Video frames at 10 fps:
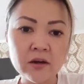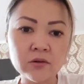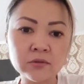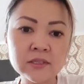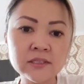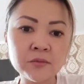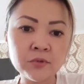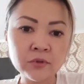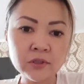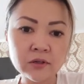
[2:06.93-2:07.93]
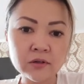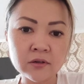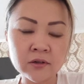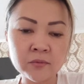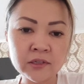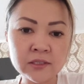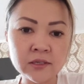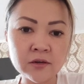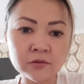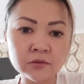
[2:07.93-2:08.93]
У нас ребенок, а,
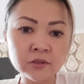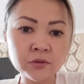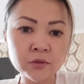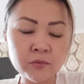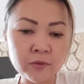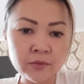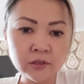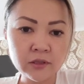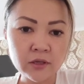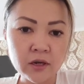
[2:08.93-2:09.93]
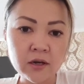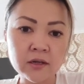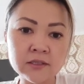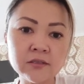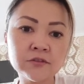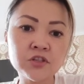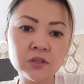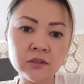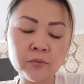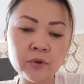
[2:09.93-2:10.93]
Бахтияр, он на тот момент ходил в
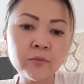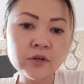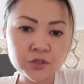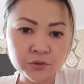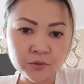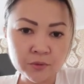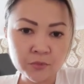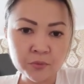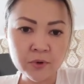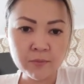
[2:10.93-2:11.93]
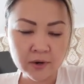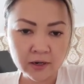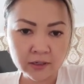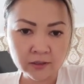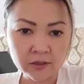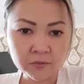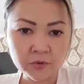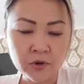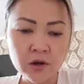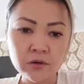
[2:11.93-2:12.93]
штаны по-большому,
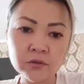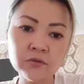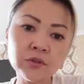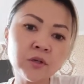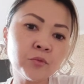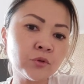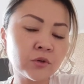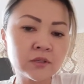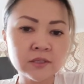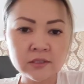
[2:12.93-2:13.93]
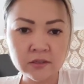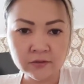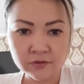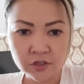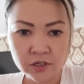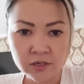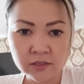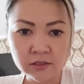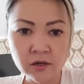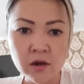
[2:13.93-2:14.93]
по-маленькому, у него не было указательного
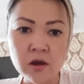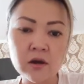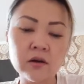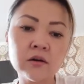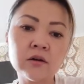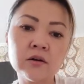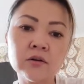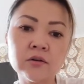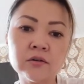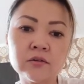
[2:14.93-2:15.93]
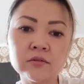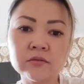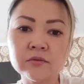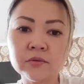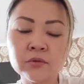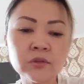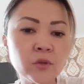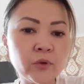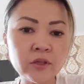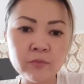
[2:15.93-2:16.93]
жеста, а, он
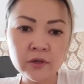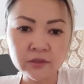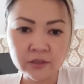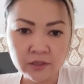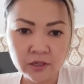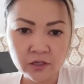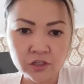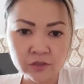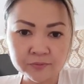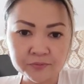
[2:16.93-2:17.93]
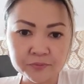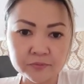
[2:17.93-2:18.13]
не понимал речи,